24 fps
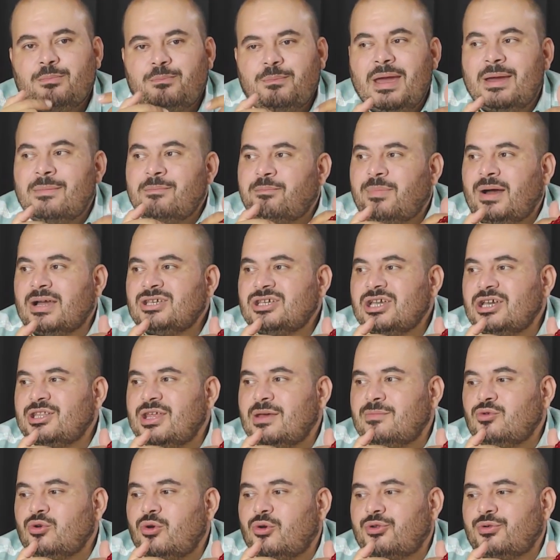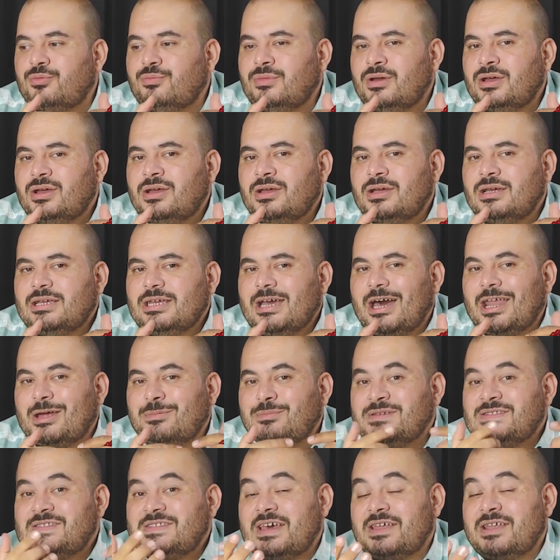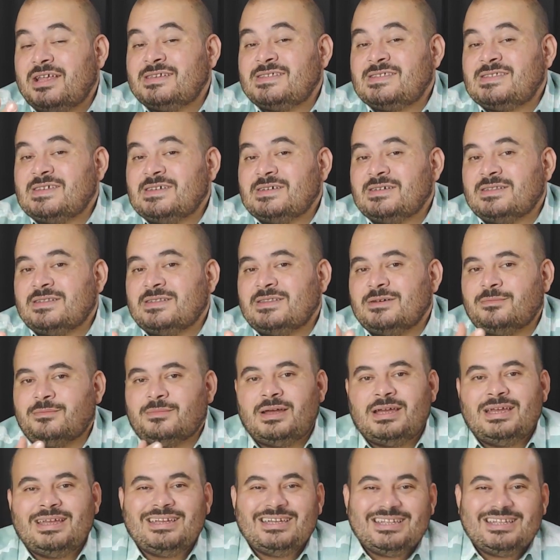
Ben baş edemiyorum ya Rabbi sana sığındım